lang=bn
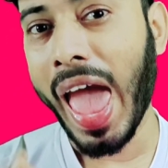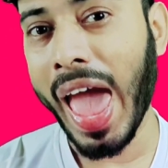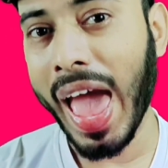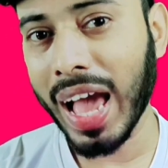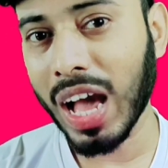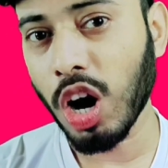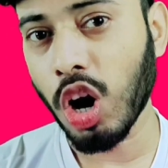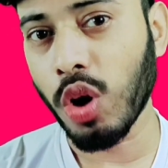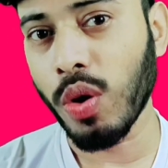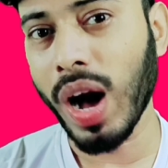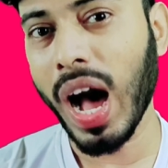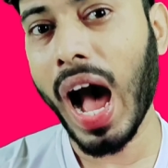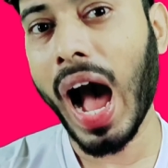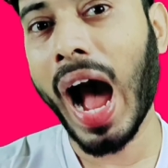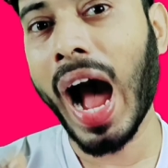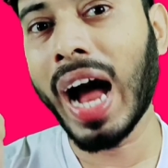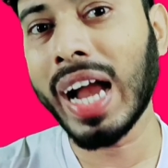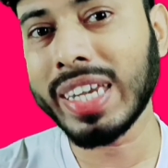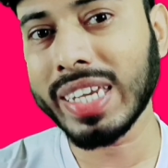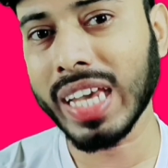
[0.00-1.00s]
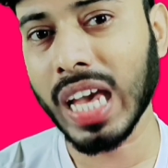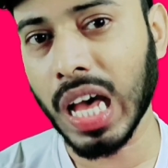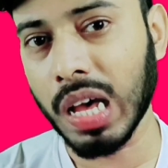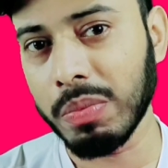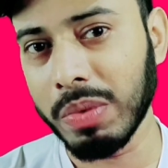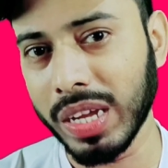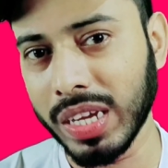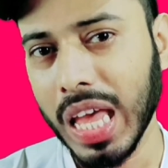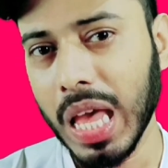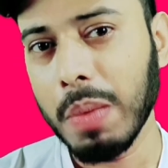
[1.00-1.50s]
হ্যাক হওয়া
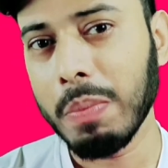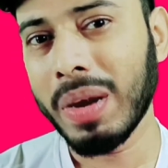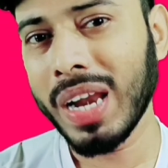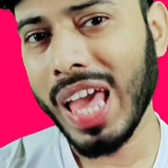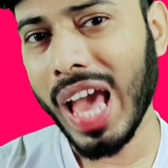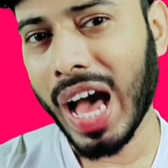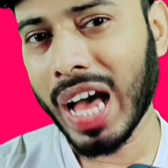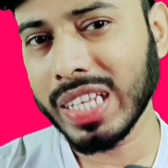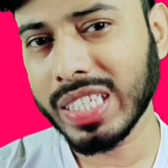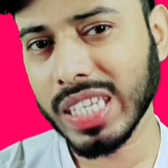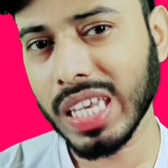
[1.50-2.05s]
আটকাবেন মানে